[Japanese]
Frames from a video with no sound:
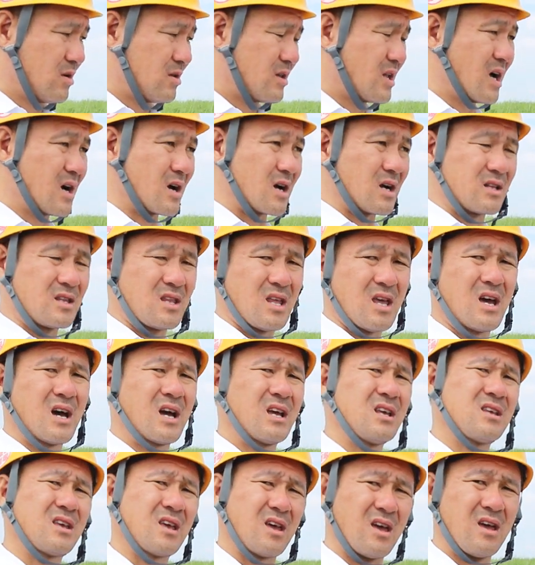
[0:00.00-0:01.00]
なんか出
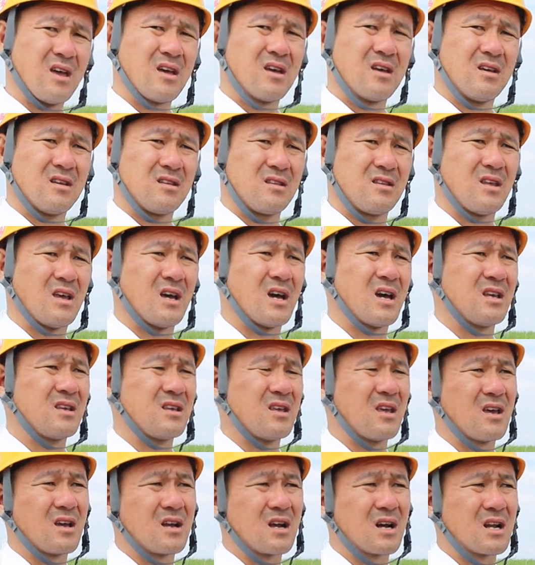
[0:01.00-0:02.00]
会い系出会い
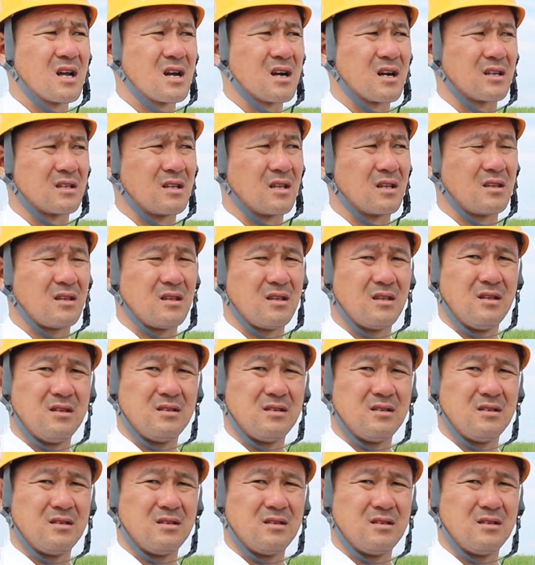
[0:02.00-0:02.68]
系かなんかで